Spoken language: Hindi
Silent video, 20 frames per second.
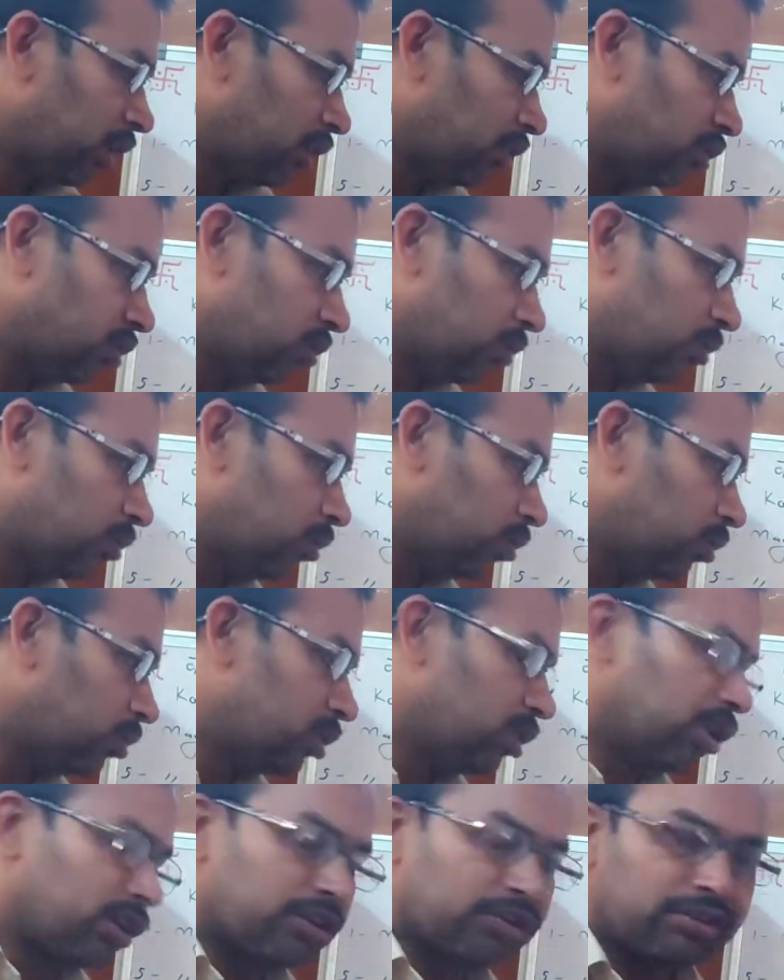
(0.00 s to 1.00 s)
इस
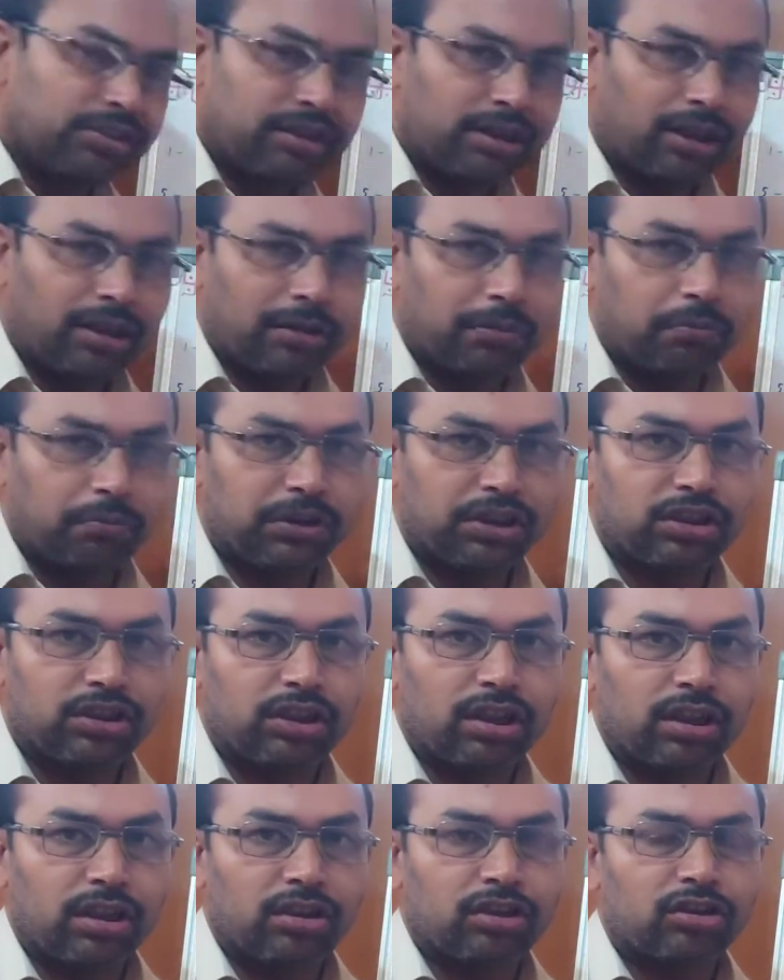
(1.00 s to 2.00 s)
गोचर से
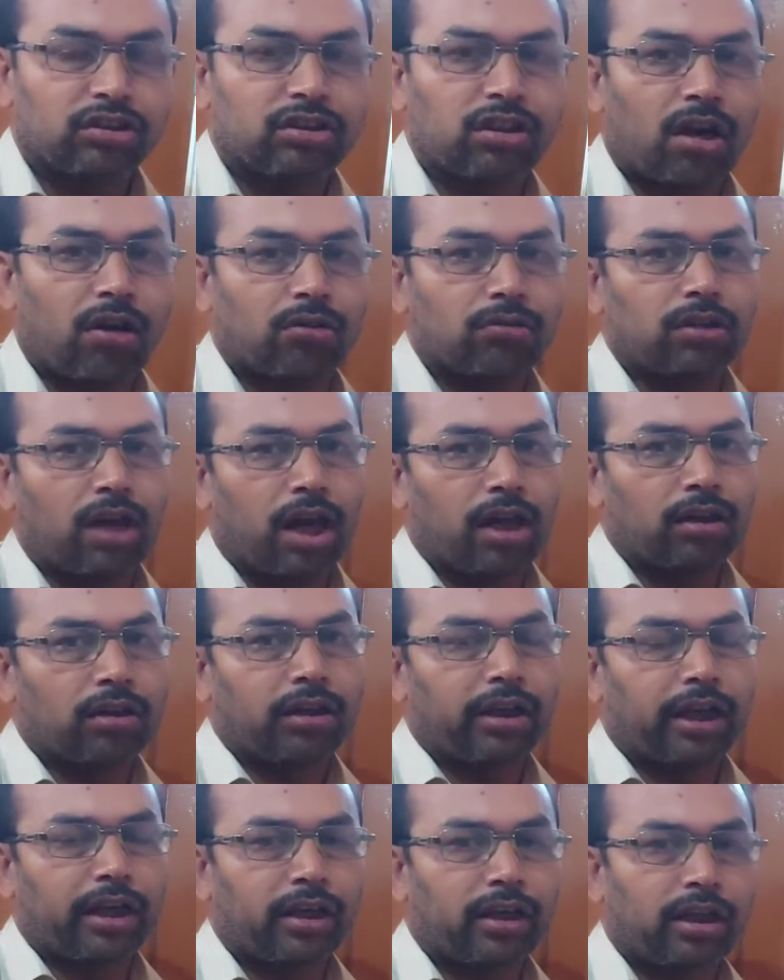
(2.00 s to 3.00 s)
विशेष
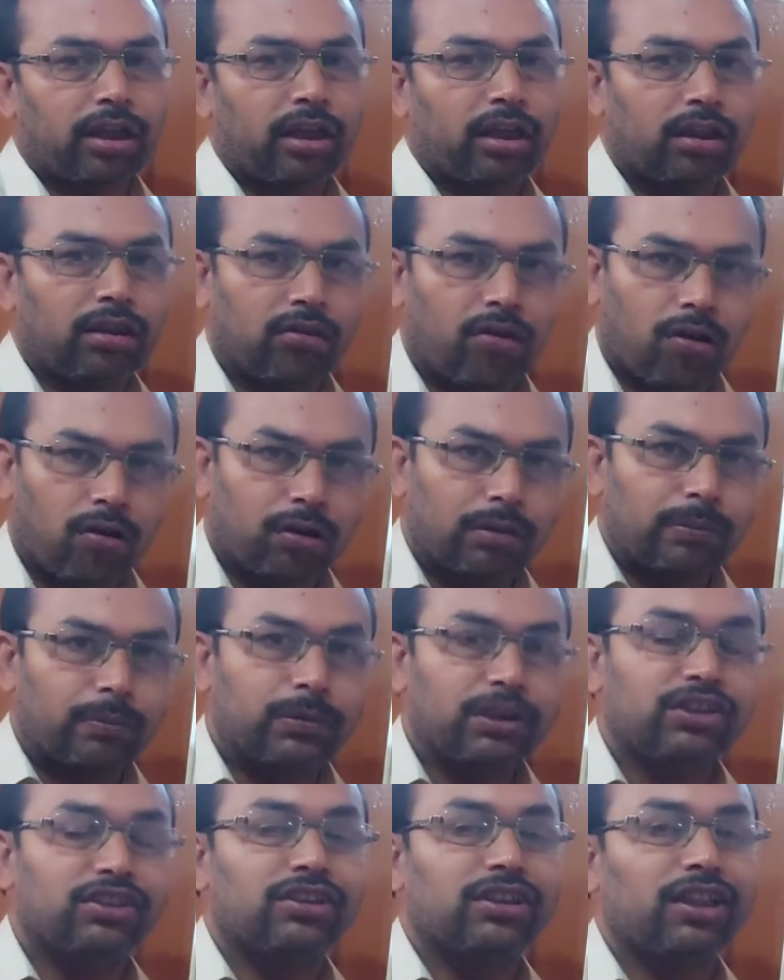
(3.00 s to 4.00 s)
सावधान रहेंगे और
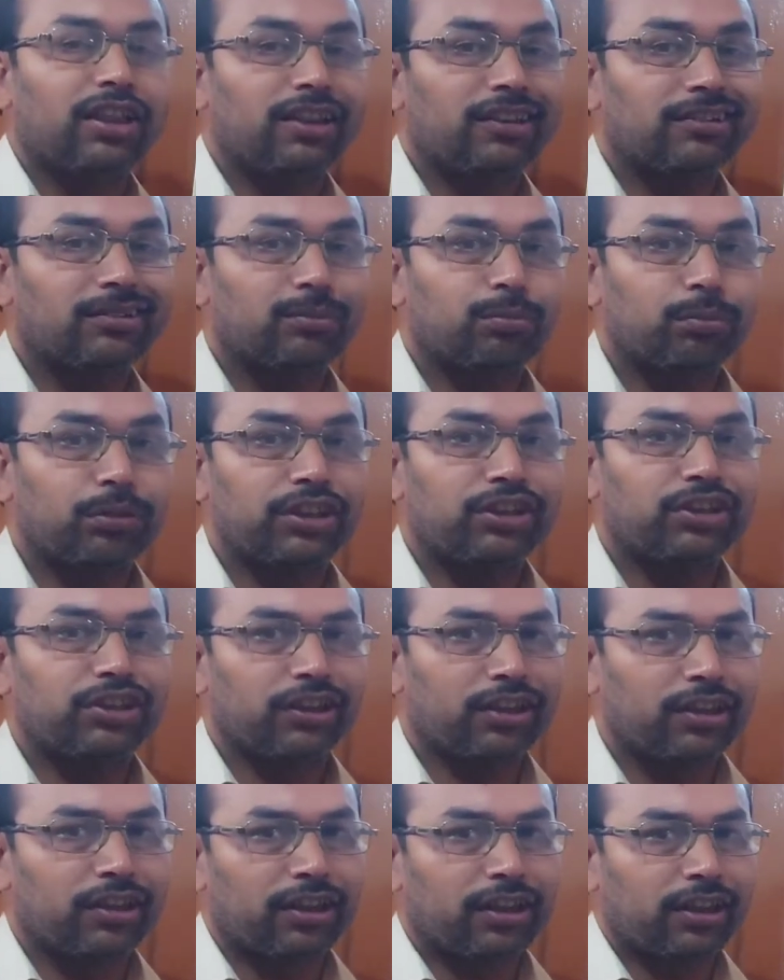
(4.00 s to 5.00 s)
विशेष बच
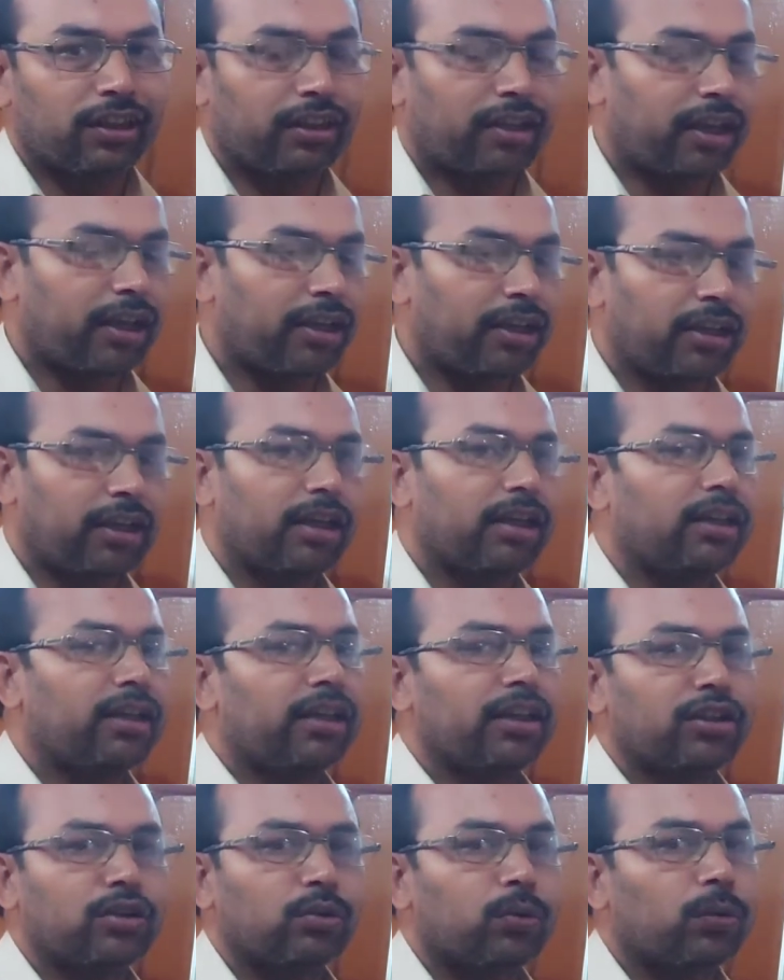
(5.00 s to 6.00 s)
कर के रहेंगे
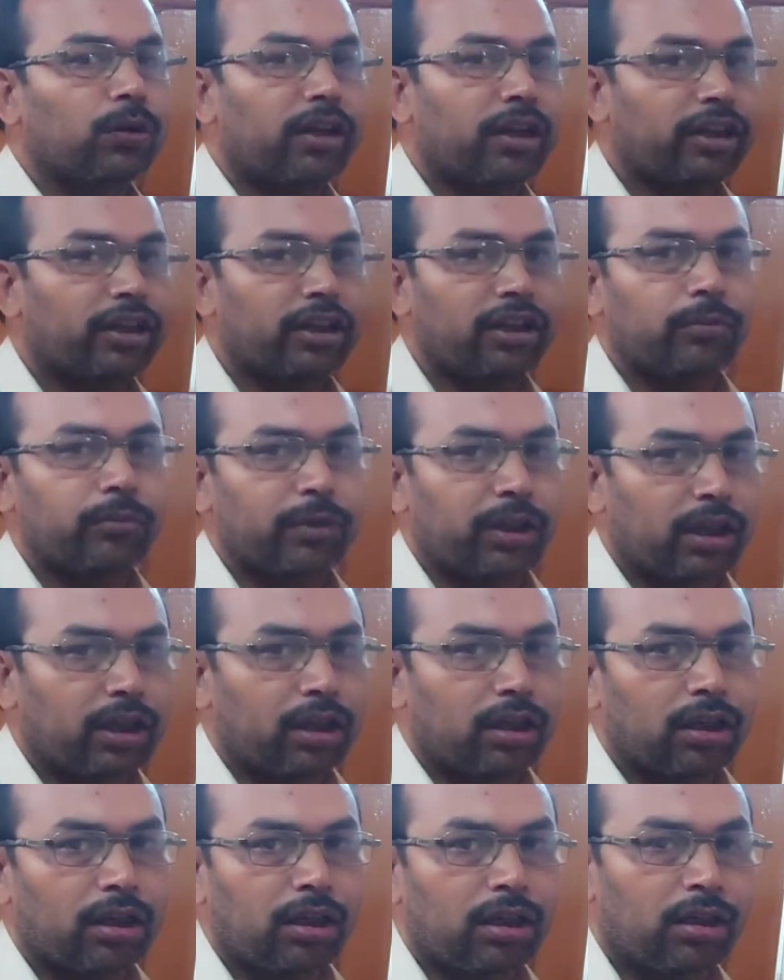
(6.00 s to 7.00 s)
नहीं तो कहीं
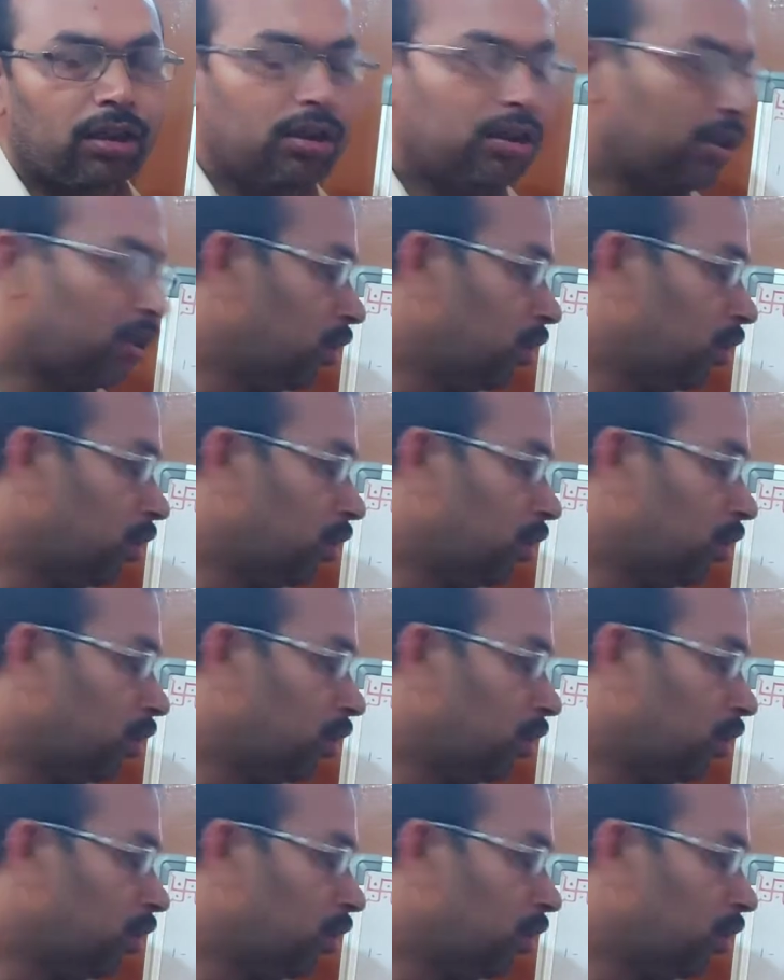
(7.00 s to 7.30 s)
भी